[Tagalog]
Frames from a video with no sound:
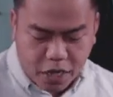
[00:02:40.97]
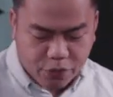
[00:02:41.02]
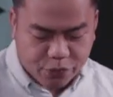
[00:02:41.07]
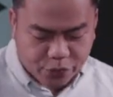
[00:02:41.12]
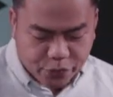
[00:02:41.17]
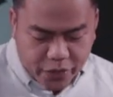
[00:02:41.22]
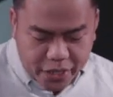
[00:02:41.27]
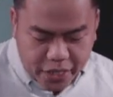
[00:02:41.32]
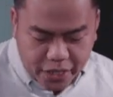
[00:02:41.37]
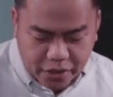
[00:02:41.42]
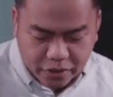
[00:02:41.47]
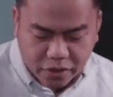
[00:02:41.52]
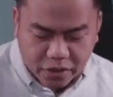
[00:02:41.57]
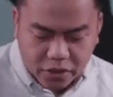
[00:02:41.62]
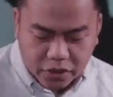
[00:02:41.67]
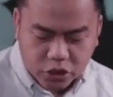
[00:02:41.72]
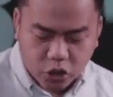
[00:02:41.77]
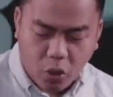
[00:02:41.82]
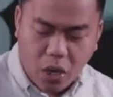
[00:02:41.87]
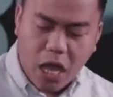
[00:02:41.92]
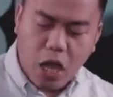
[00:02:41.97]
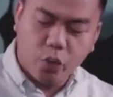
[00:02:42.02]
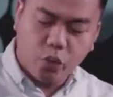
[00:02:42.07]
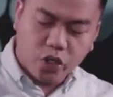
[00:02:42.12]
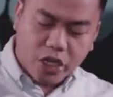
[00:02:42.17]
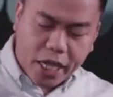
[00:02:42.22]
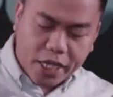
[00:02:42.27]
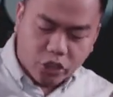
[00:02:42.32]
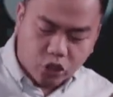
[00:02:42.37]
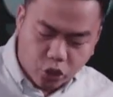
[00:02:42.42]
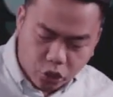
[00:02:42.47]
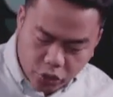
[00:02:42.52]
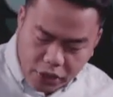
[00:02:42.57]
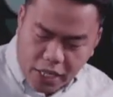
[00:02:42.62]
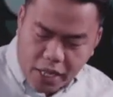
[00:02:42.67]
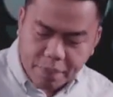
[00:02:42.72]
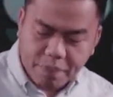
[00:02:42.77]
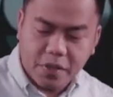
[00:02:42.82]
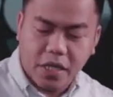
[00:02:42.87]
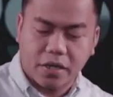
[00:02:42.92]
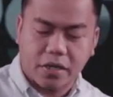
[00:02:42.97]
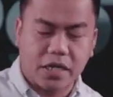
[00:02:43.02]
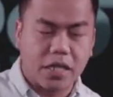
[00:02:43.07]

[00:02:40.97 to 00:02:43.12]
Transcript: afraid. So how would I do that?